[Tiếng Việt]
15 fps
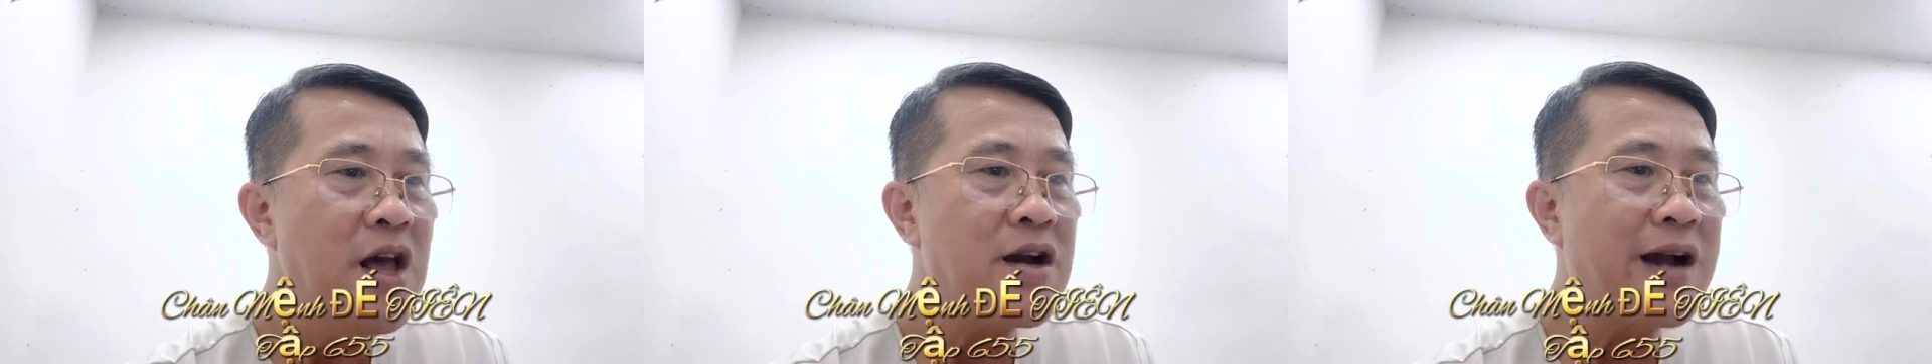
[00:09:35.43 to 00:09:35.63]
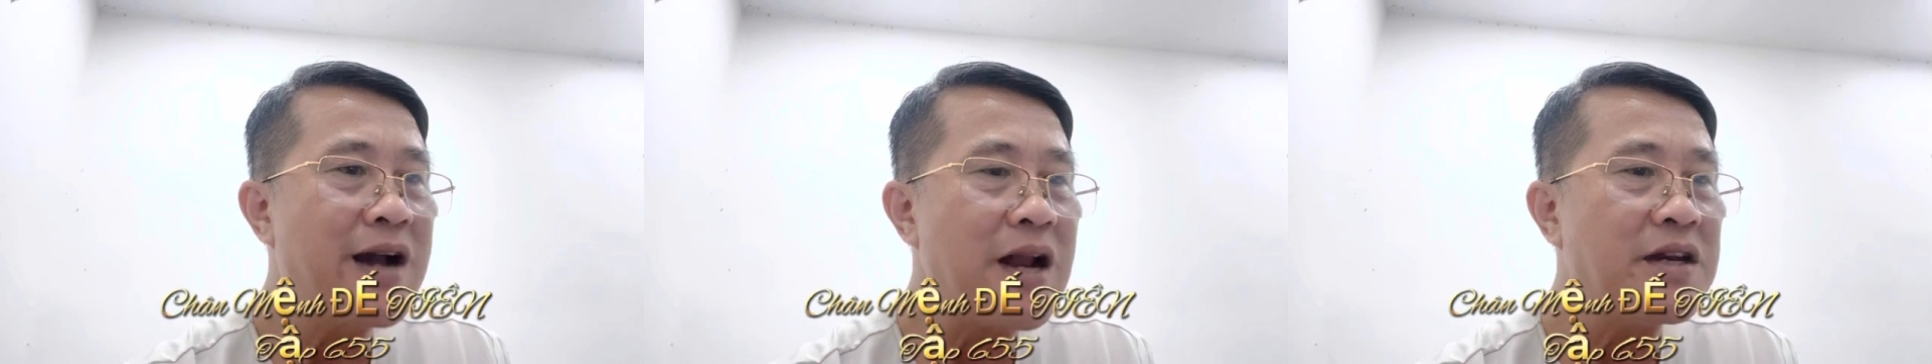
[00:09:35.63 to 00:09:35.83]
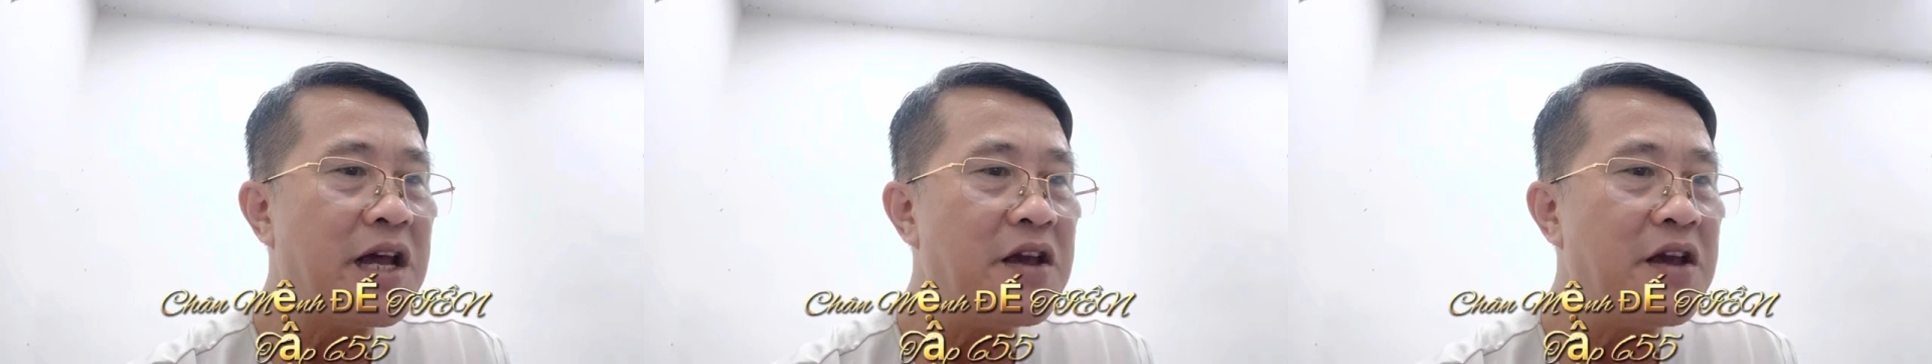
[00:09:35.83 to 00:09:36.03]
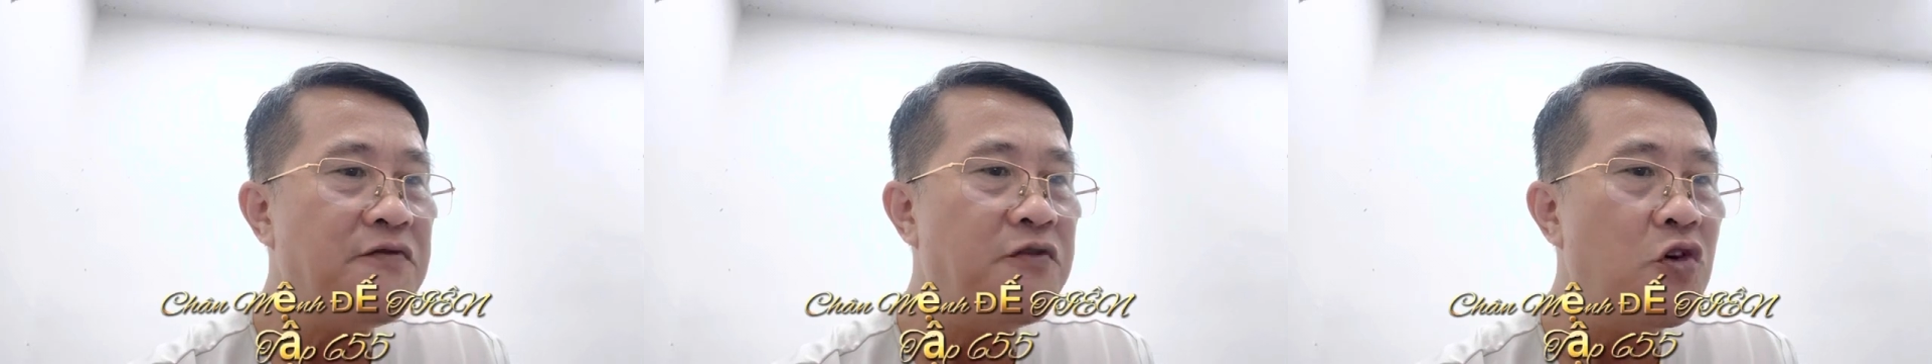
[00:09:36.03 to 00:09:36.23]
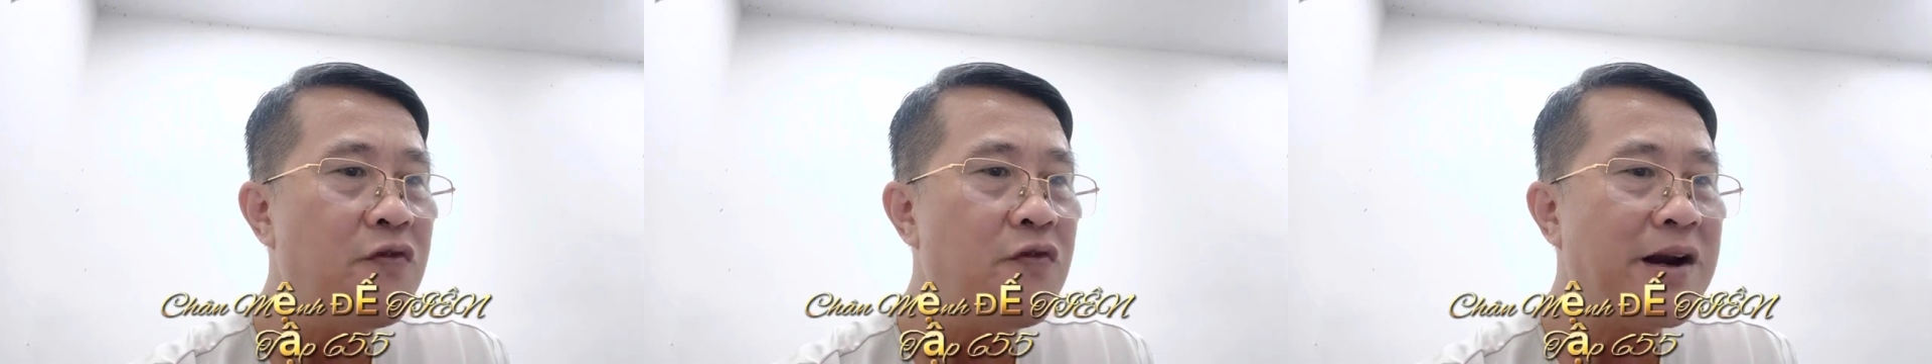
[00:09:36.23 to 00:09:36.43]
khắc đầy
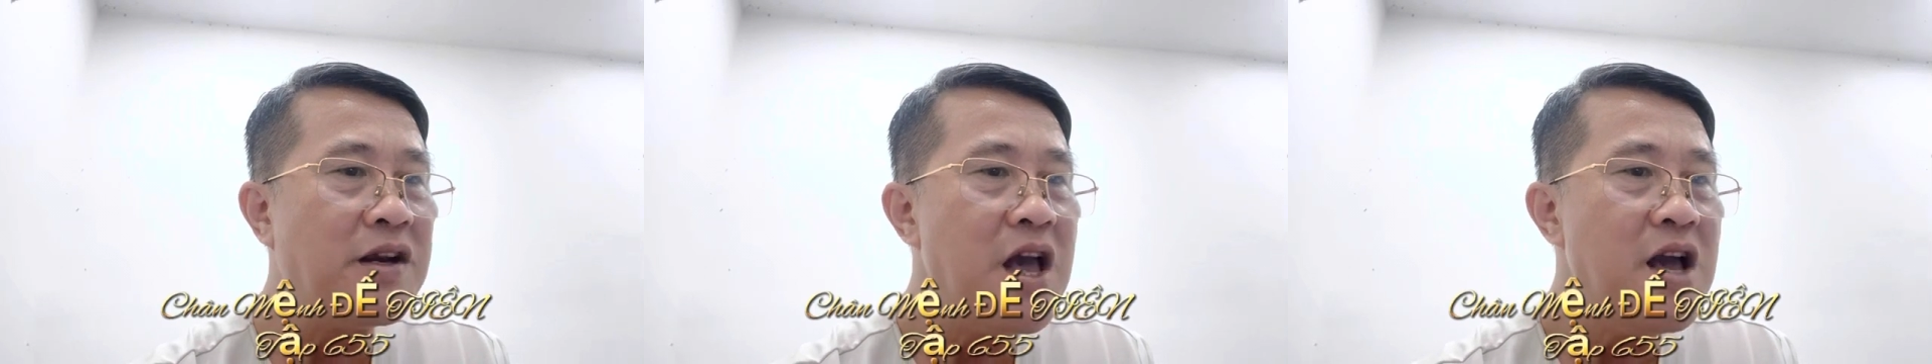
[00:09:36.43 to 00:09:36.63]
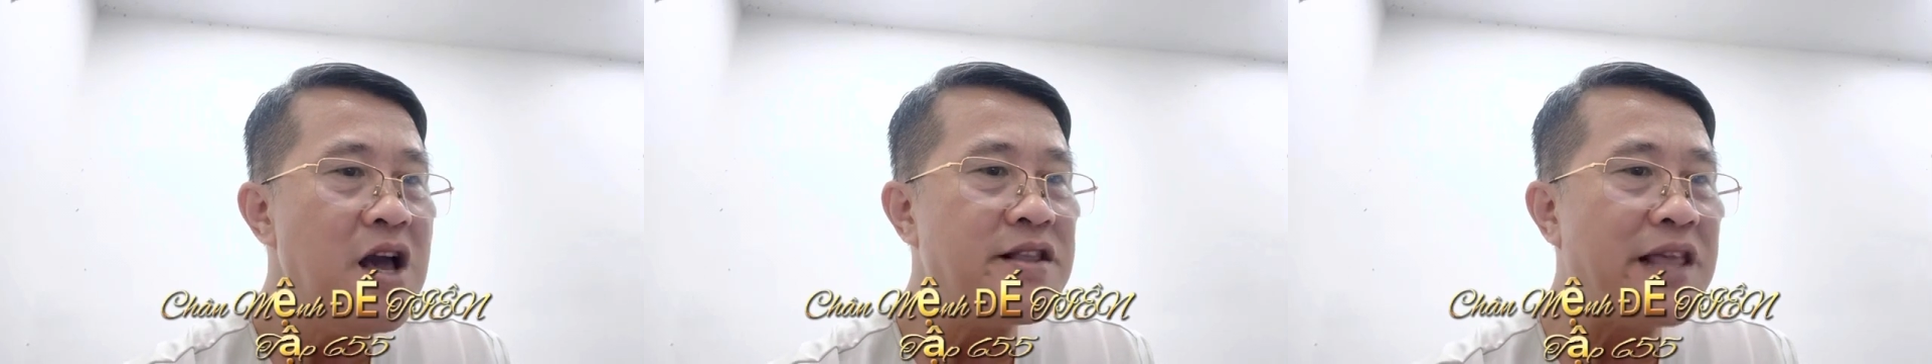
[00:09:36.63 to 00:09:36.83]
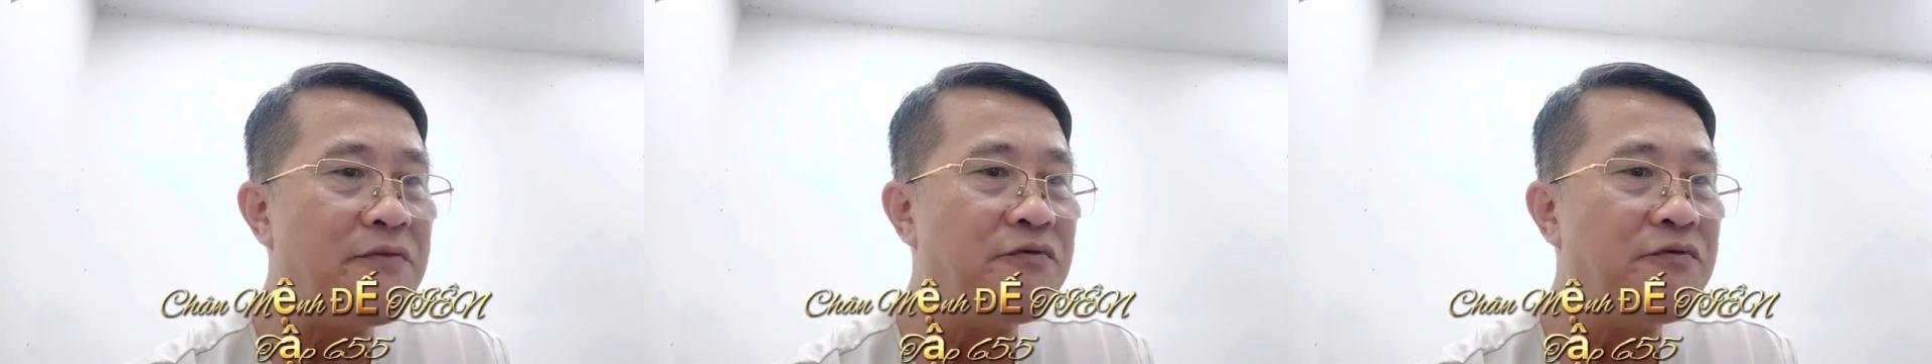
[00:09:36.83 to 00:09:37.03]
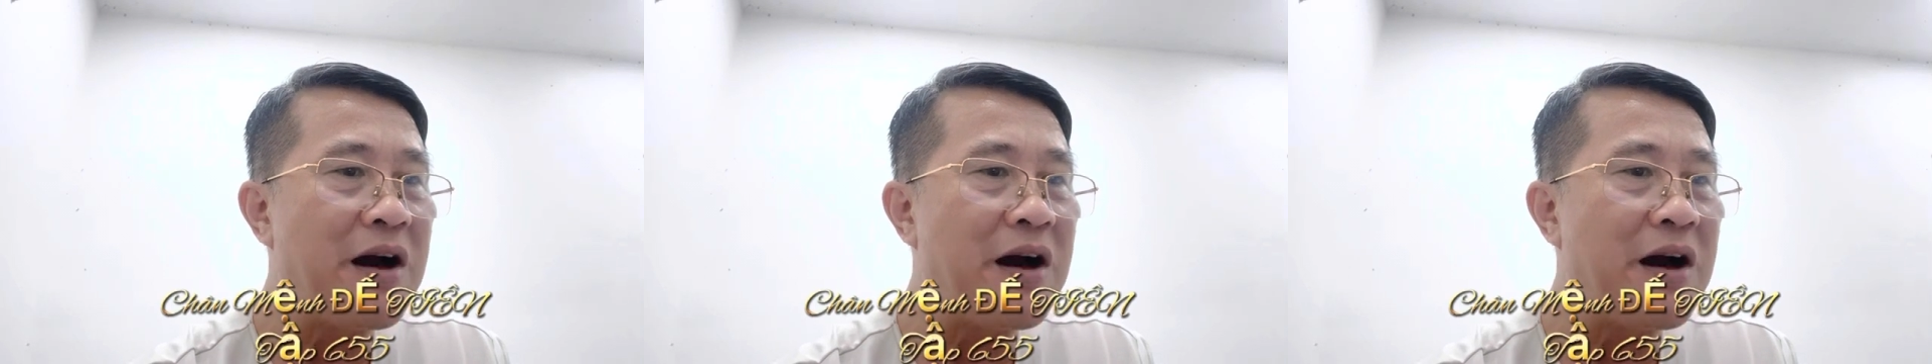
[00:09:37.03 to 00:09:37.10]
phù văn nhằm